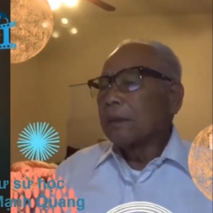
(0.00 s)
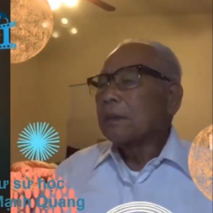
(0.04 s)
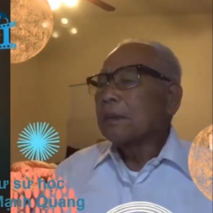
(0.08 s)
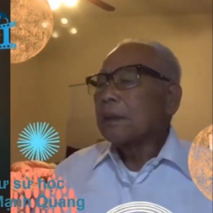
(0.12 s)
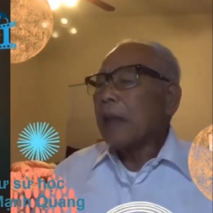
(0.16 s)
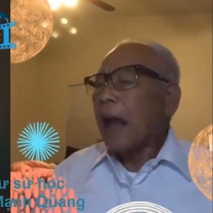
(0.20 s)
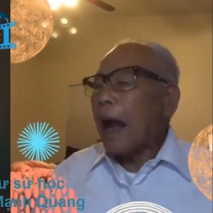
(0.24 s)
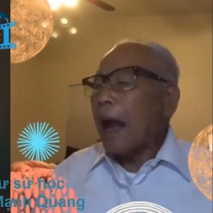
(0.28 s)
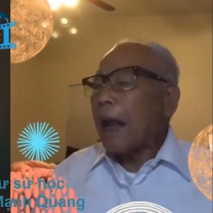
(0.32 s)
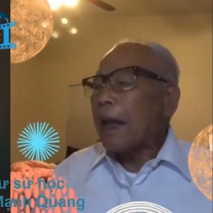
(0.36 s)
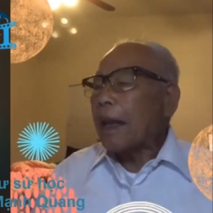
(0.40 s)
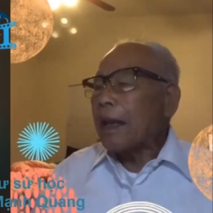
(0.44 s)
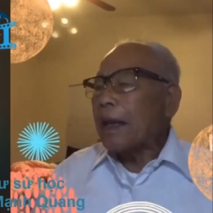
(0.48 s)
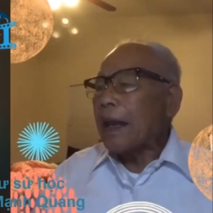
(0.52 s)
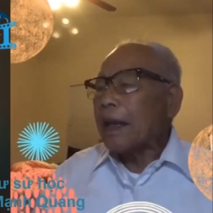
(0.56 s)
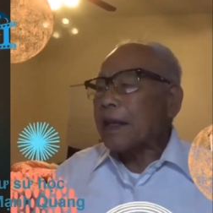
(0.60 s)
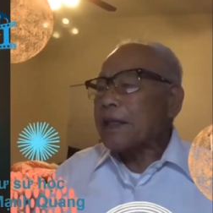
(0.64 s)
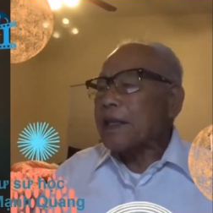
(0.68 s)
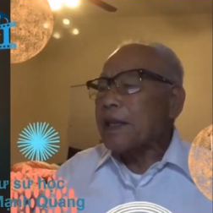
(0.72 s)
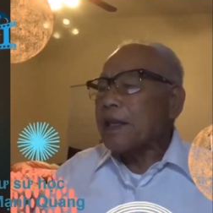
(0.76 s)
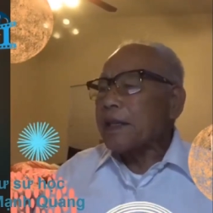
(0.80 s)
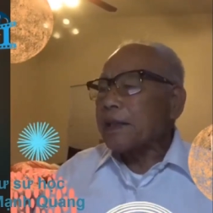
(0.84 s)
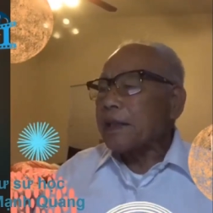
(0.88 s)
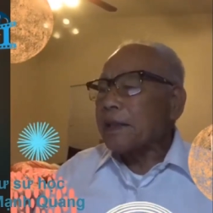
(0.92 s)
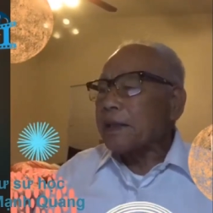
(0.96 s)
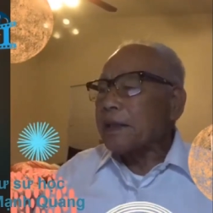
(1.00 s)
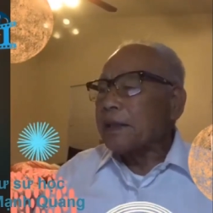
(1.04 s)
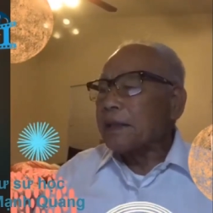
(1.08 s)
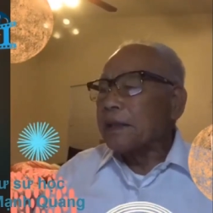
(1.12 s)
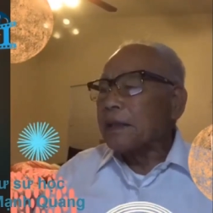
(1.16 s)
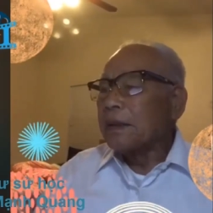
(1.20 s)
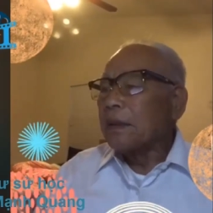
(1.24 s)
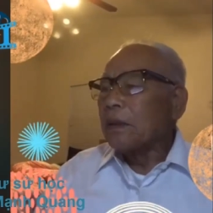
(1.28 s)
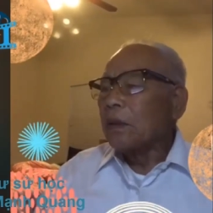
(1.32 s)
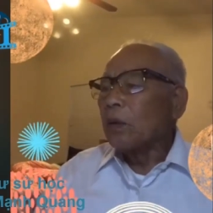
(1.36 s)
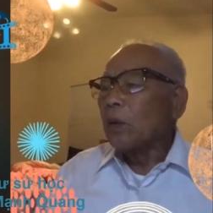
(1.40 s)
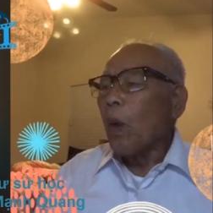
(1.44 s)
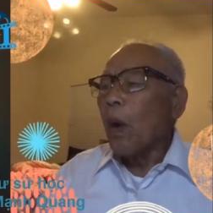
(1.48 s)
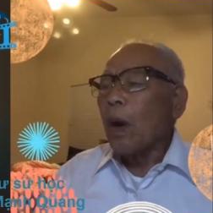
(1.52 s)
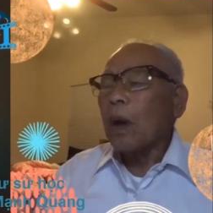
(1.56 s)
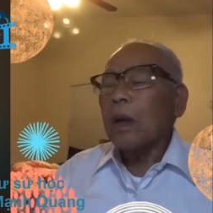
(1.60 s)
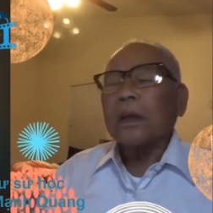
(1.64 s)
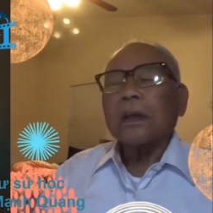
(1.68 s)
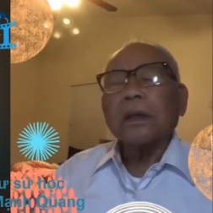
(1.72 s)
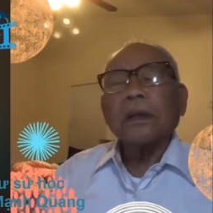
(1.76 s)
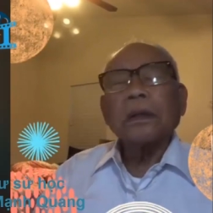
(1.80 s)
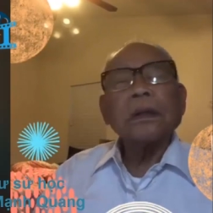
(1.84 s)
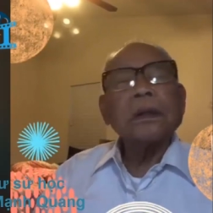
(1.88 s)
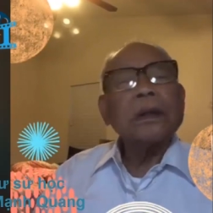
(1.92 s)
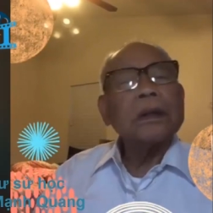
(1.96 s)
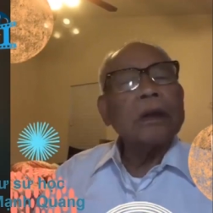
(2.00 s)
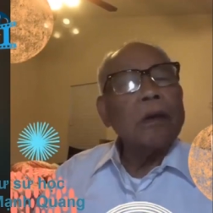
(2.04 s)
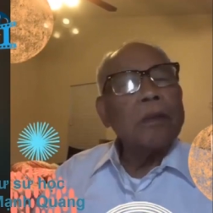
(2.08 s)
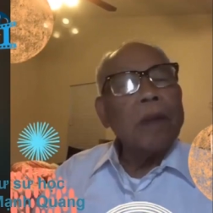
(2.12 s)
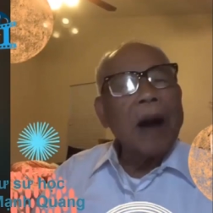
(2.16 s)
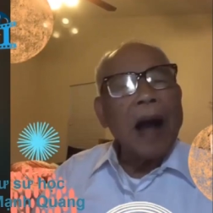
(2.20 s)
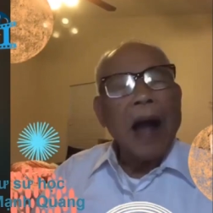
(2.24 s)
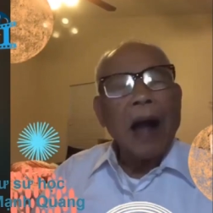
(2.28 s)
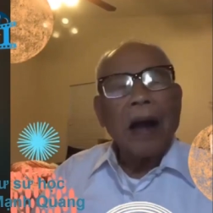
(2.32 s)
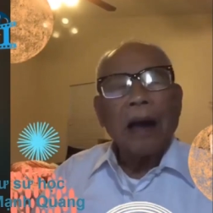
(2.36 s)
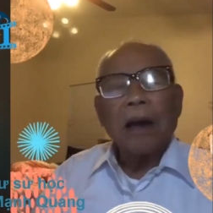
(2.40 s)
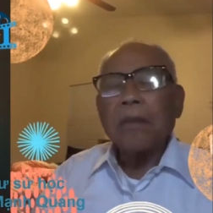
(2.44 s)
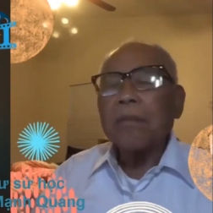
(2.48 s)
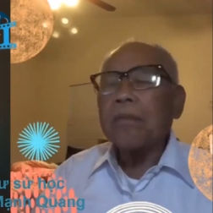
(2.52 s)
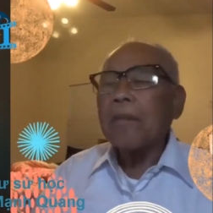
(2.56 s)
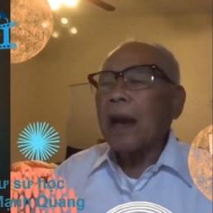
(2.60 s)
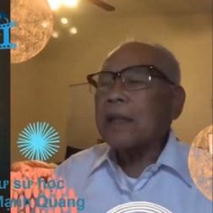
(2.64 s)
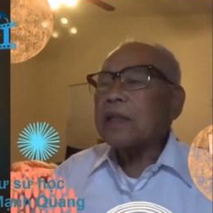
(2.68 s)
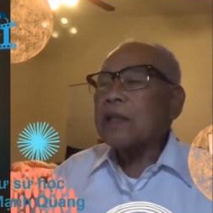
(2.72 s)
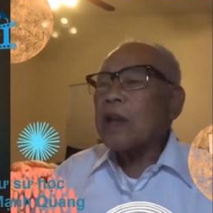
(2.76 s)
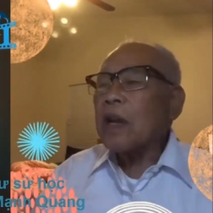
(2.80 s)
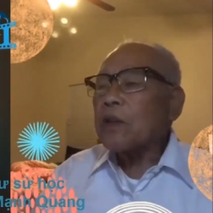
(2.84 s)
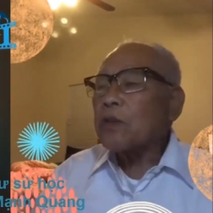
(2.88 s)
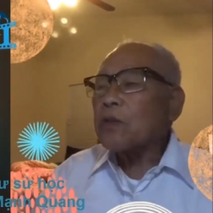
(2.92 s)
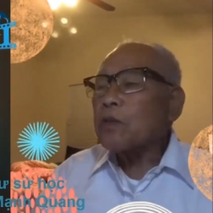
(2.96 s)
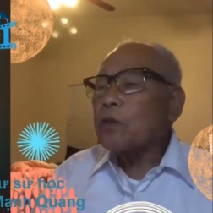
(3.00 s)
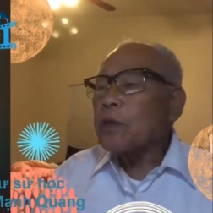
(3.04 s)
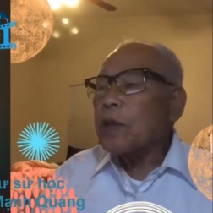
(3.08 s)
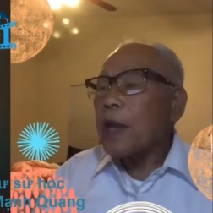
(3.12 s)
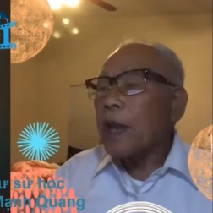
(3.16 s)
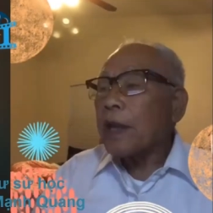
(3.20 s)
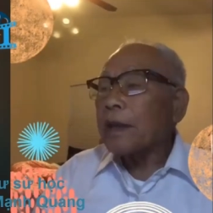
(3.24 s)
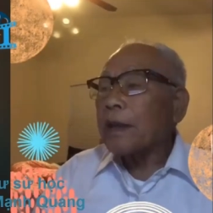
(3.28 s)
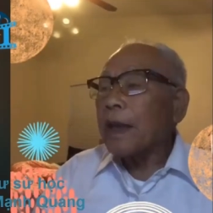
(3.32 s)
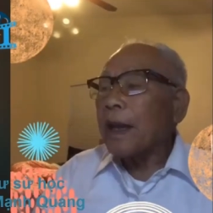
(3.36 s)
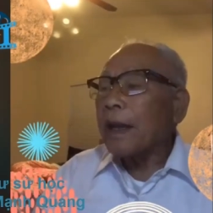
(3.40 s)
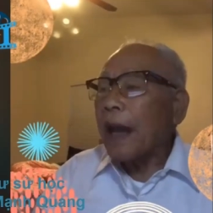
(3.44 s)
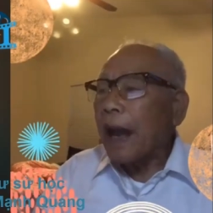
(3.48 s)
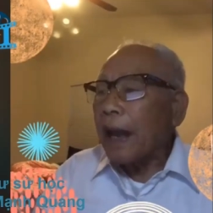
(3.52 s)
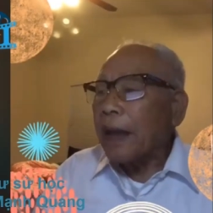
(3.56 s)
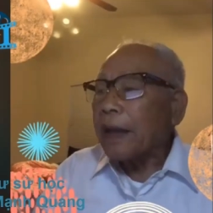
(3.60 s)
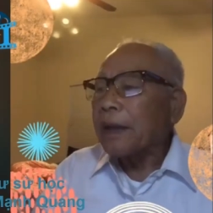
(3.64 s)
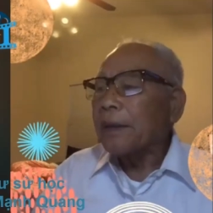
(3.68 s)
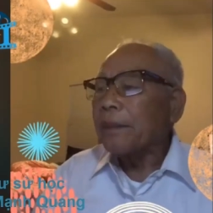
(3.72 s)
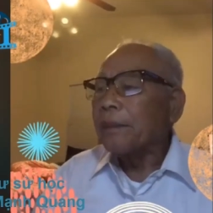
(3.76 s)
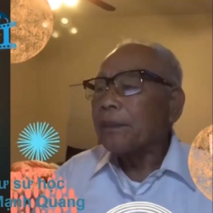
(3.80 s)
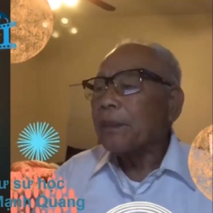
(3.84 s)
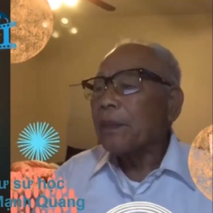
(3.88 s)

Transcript: tại Lexington thuộc tiểu bang Massachusetts ngày nay.